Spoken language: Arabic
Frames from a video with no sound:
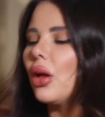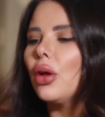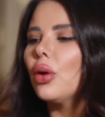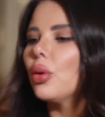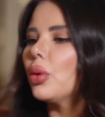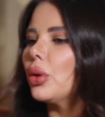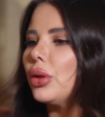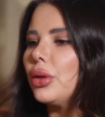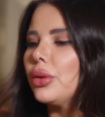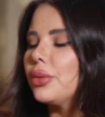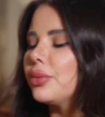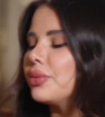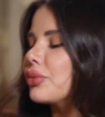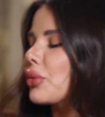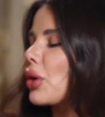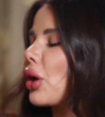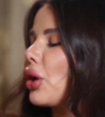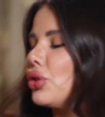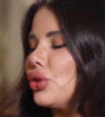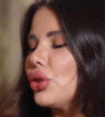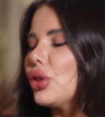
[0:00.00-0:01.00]
اي أيوة والله
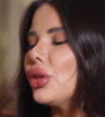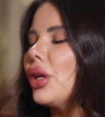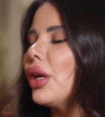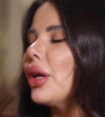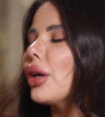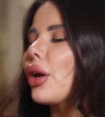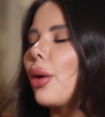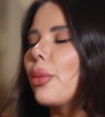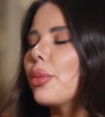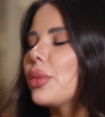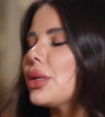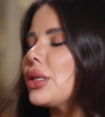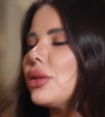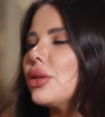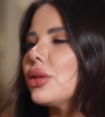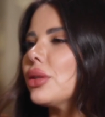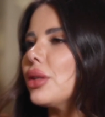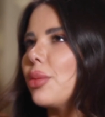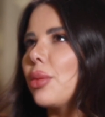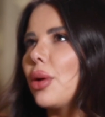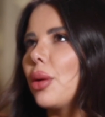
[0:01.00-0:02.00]
عن جد هيك عم
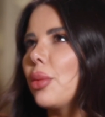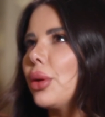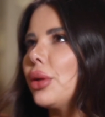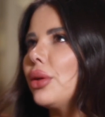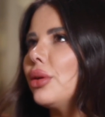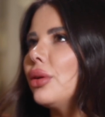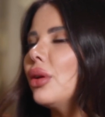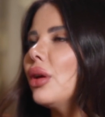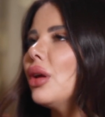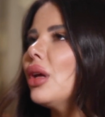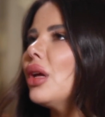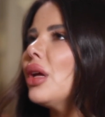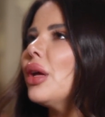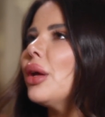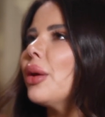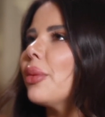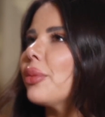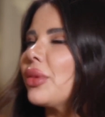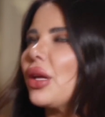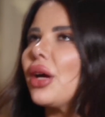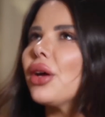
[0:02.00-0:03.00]
بصير تماما
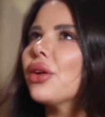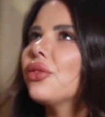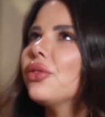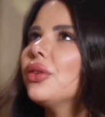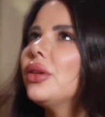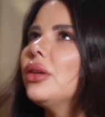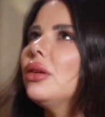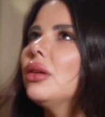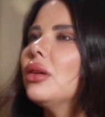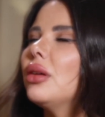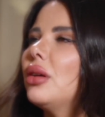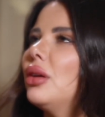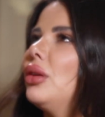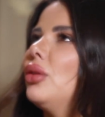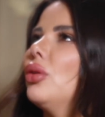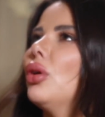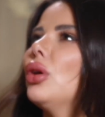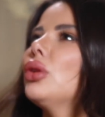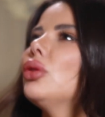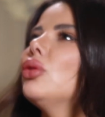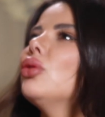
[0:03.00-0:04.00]
بتعرفي
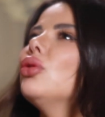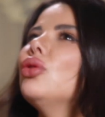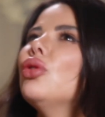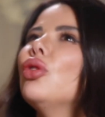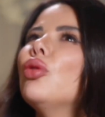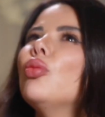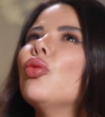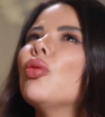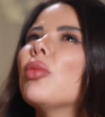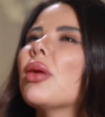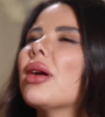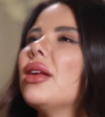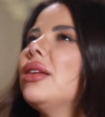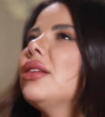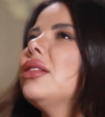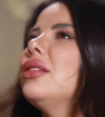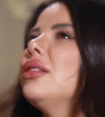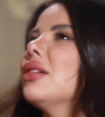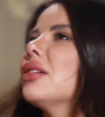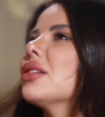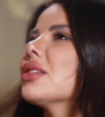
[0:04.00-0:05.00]
انه هدول الهموم
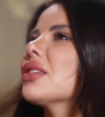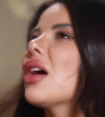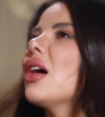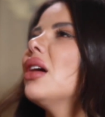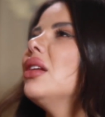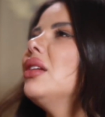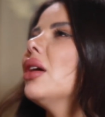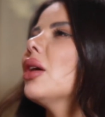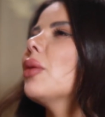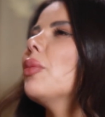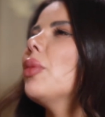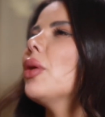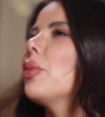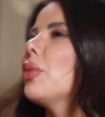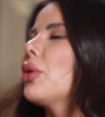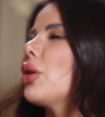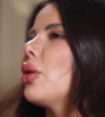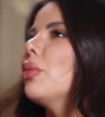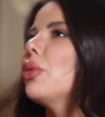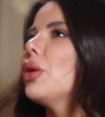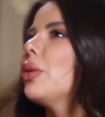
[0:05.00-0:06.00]
خلتني احس حالي اكبر
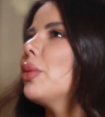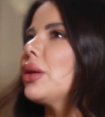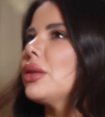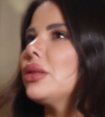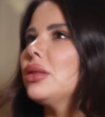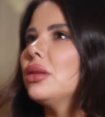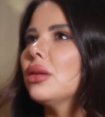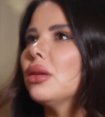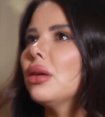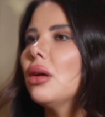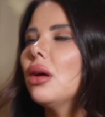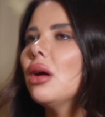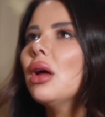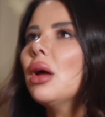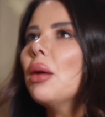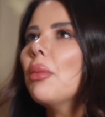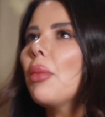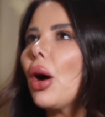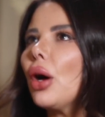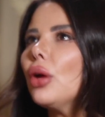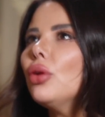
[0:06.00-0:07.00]
من عمري بكثير
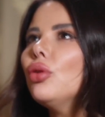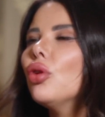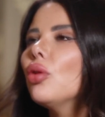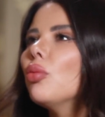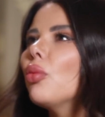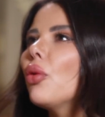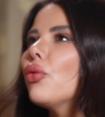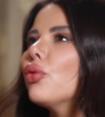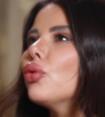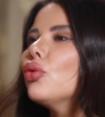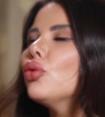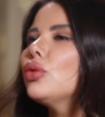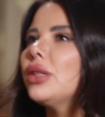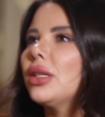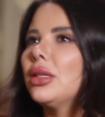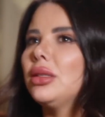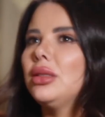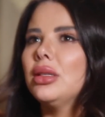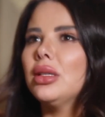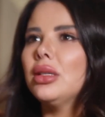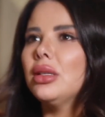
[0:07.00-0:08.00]
مع انه المفروض
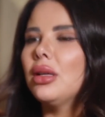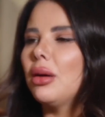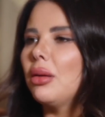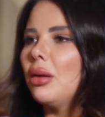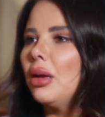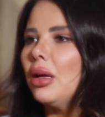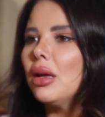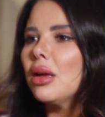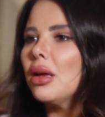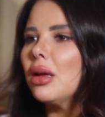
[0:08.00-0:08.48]
يعني نحن